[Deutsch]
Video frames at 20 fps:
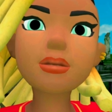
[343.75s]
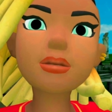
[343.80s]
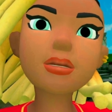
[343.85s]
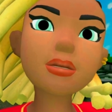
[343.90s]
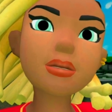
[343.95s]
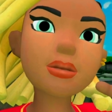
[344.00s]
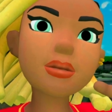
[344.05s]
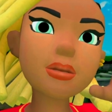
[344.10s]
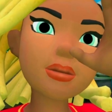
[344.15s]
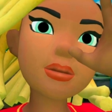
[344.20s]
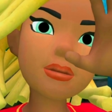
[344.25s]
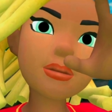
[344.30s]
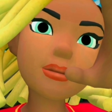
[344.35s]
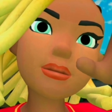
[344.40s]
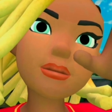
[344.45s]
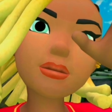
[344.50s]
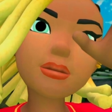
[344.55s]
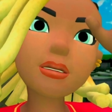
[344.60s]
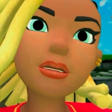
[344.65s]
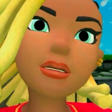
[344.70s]
Genauso
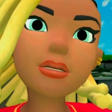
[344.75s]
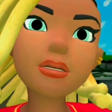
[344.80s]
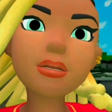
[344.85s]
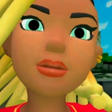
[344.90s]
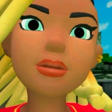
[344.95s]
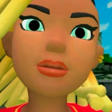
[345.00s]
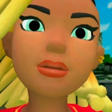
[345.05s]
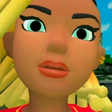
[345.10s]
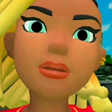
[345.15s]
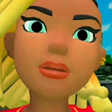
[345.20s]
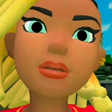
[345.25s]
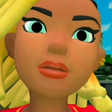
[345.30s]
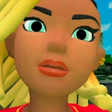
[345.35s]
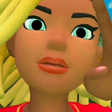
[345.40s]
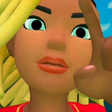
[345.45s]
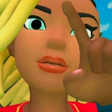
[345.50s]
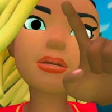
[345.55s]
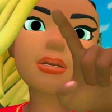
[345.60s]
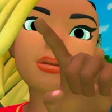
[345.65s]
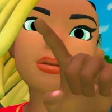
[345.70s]
solltet ihr auch die
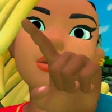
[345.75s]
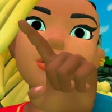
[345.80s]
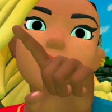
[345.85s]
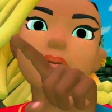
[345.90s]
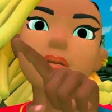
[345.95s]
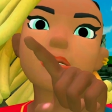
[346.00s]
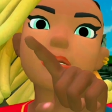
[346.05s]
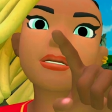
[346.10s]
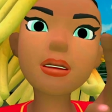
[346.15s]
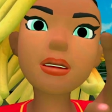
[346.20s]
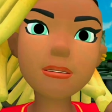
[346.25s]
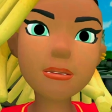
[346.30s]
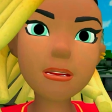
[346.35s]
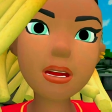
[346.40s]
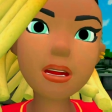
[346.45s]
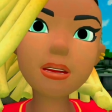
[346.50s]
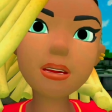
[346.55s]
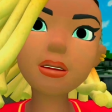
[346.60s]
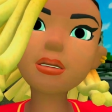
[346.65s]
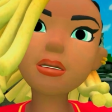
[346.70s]
Sachen
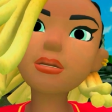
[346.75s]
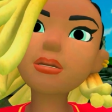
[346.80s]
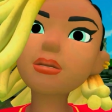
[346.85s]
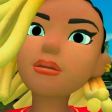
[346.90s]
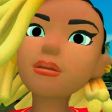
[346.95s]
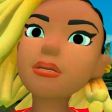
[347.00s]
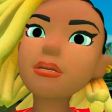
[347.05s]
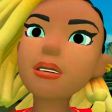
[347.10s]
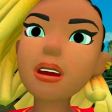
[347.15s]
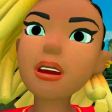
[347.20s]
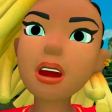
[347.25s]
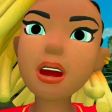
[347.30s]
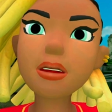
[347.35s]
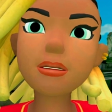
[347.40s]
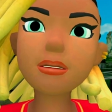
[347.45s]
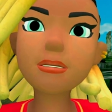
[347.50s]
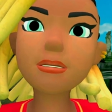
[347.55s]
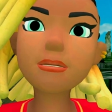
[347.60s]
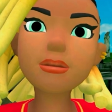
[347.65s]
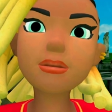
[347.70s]
beobachten, die um euch
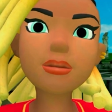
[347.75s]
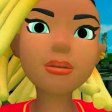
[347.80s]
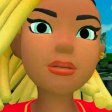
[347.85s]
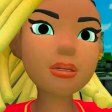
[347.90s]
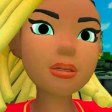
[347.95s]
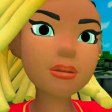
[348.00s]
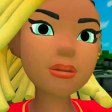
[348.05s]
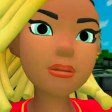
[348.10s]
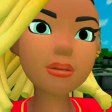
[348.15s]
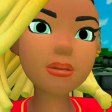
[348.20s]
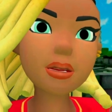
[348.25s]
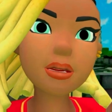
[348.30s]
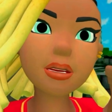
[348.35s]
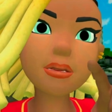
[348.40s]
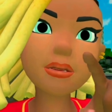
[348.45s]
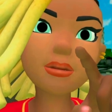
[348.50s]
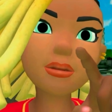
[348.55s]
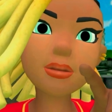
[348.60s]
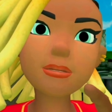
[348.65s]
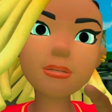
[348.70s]
abgehen, damit ihr
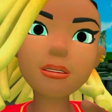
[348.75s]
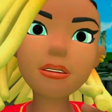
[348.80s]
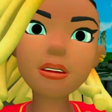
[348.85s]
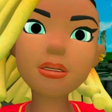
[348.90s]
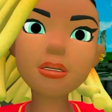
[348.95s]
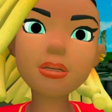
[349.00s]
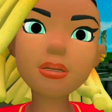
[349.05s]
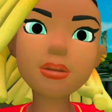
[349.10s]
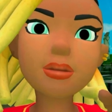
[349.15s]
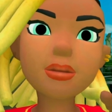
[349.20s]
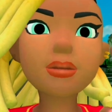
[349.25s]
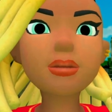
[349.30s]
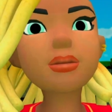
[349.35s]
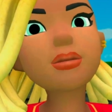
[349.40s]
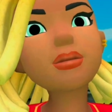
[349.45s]
vorbereitet seid.